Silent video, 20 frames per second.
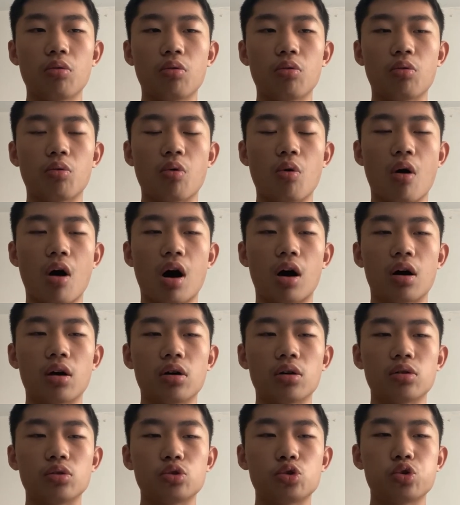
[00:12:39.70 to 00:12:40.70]
我
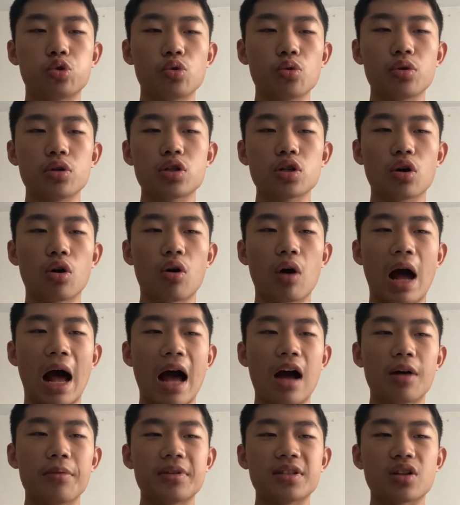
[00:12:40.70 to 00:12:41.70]
出狱之后还
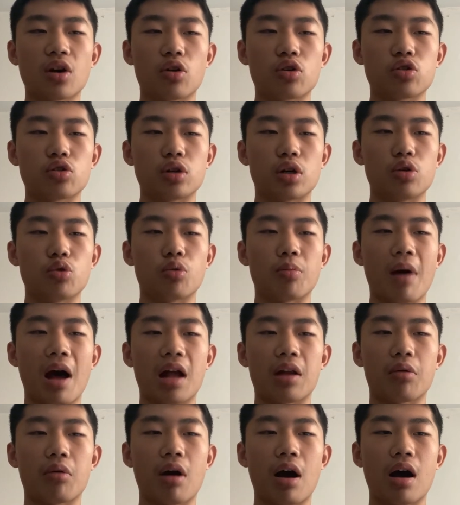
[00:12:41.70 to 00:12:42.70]
要被遭受人辱
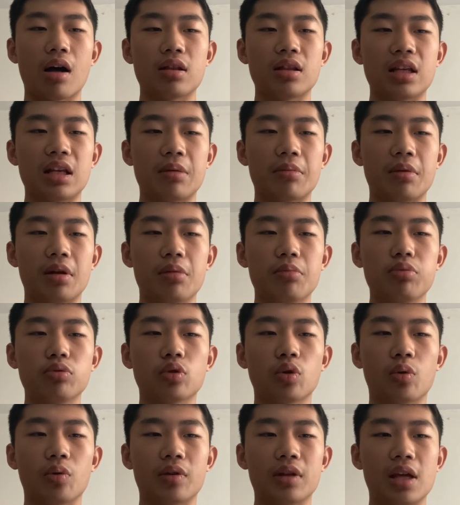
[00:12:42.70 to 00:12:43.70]
骂的话，你们不
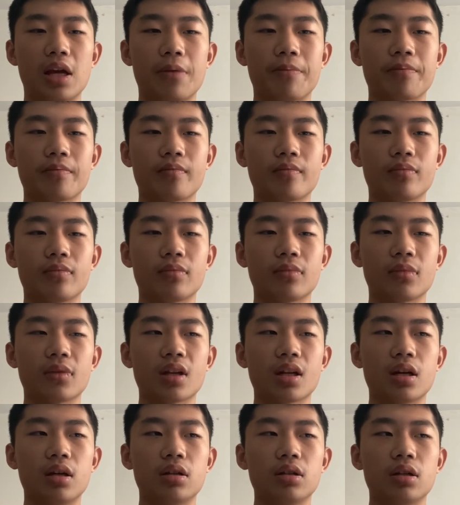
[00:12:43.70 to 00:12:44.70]
同意，
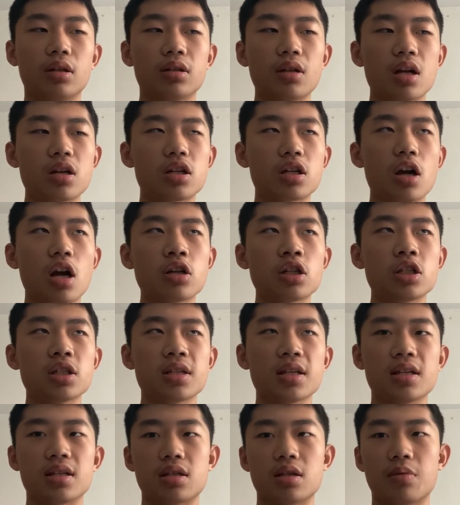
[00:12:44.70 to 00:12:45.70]
但是让事
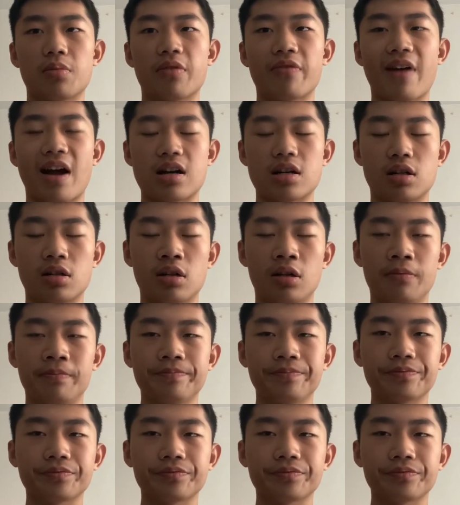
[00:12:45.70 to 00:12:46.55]
情已经那么发生了。